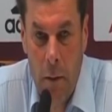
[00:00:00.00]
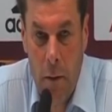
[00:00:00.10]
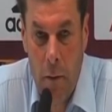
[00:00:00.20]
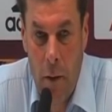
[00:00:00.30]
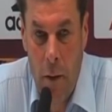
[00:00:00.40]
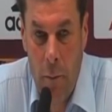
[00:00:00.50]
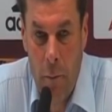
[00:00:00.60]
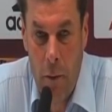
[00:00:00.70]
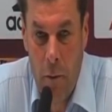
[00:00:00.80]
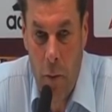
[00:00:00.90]
deshalb
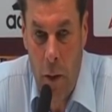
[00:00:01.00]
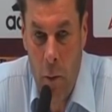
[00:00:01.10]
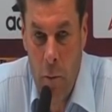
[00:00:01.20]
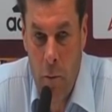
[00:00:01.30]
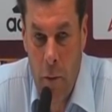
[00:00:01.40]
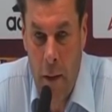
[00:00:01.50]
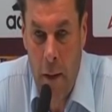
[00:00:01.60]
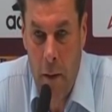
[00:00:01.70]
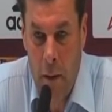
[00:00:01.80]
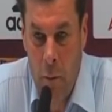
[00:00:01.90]
wird es von außen sehr
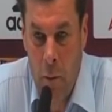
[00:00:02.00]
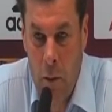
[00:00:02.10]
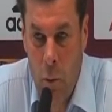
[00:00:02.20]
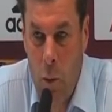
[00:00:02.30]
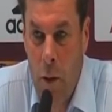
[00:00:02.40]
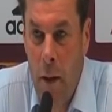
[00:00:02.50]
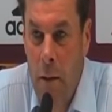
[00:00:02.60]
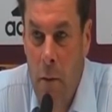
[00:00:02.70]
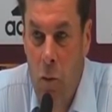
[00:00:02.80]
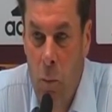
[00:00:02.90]
gerne natürlich
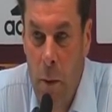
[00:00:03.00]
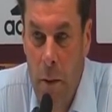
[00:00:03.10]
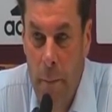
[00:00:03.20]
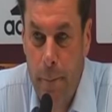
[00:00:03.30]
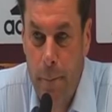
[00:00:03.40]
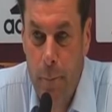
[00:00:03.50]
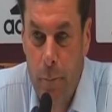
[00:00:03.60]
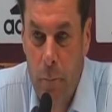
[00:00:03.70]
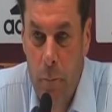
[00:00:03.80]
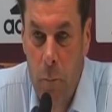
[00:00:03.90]
hochgehängt, dieses Spiel.
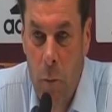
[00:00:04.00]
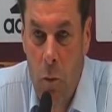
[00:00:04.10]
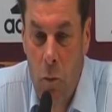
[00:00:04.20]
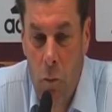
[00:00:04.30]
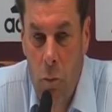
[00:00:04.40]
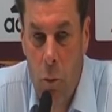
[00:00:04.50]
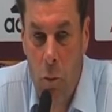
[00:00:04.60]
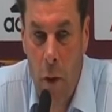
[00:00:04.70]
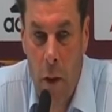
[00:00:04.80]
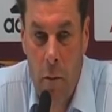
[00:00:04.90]
Das
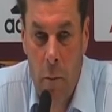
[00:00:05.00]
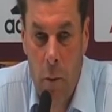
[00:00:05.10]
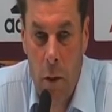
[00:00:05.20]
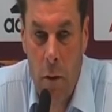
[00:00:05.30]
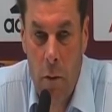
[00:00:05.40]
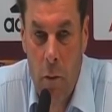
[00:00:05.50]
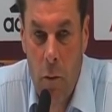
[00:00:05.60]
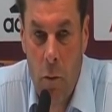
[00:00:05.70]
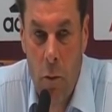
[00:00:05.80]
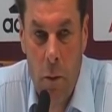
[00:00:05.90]
müssen wir akzeptieren, das
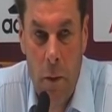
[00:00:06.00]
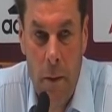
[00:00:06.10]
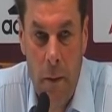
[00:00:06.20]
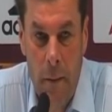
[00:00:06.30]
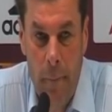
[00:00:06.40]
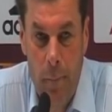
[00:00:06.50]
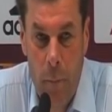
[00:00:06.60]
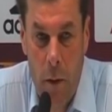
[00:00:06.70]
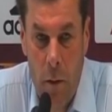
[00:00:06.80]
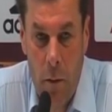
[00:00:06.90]
ist so.
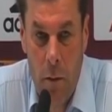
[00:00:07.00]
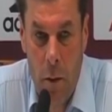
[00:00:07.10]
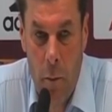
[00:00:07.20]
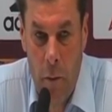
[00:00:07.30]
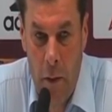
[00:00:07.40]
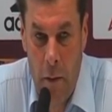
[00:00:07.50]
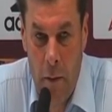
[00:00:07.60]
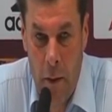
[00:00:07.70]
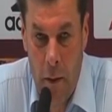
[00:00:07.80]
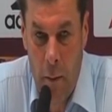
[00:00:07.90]
Äh, ich glaube, wir
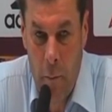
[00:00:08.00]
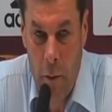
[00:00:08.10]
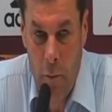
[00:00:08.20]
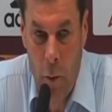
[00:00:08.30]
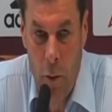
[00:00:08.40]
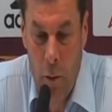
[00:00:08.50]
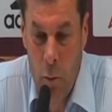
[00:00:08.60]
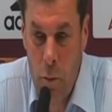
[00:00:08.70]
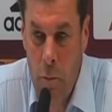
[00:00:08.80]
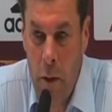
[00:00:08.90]
intern haben seit Wochen einen
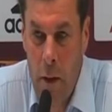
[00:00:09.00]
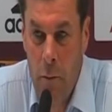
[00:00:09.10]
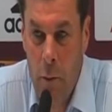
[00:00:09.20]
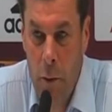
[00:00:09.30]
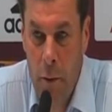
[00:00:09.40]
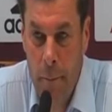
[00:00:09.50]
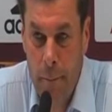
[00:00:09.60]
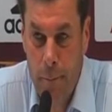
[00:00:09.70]
guten Weg gefunden,